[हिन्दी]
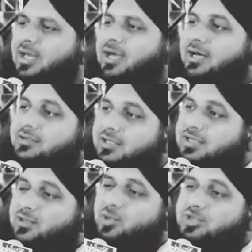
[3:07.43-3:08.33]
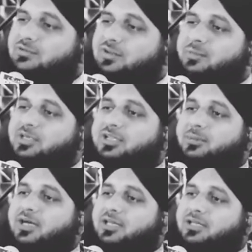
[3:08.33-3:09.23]
हजरत हुसावा बिन
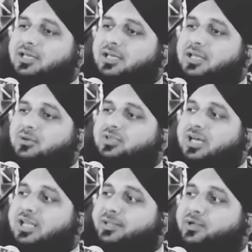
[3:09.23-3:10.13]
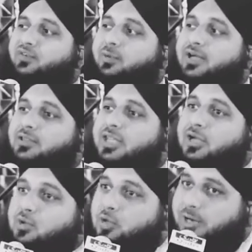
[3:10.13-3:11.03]
जमान रदी अल्लाह तला फरमाते
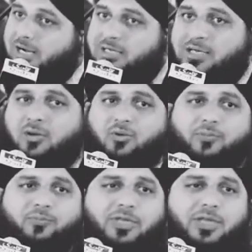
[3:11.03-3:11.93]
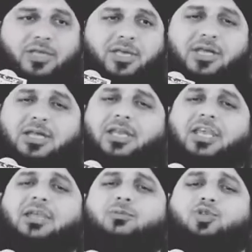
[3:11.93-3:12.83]
हैं कुर्बान जाऊं
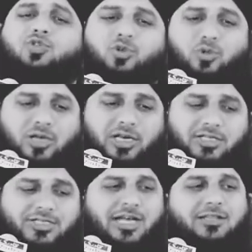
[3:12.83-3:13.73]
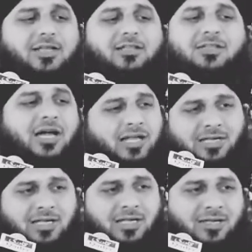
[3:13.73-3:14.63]
करीम रसूल ने चादर
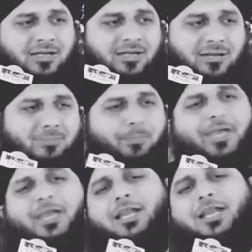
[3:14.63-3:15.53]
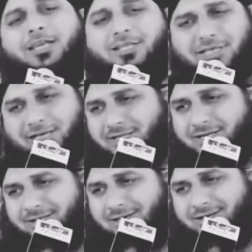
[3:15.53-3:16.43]
तान ली मेरे लिए
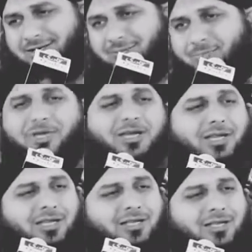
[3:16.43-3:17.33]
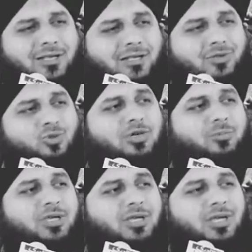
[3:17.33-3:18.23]
चादर तान ली मेरे लिए तू
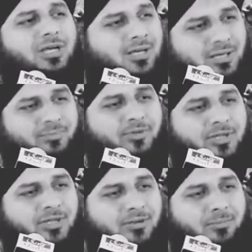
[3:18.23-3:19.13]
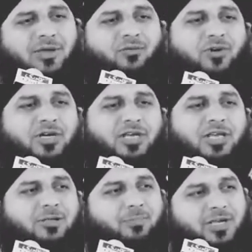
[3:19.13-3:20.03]
अमीर हरम मैं
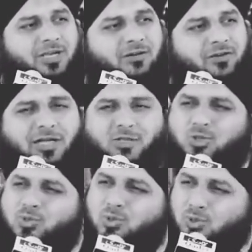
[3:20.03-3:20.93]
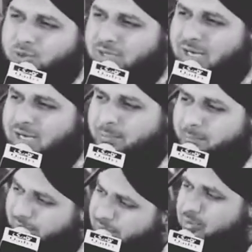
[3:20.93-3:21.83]
फकीर बेनवा तू कुजा
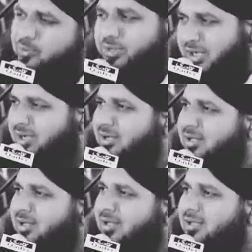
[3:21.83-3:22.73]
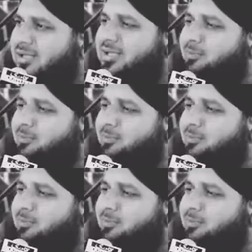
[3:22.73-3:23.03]
मन कुजा यानी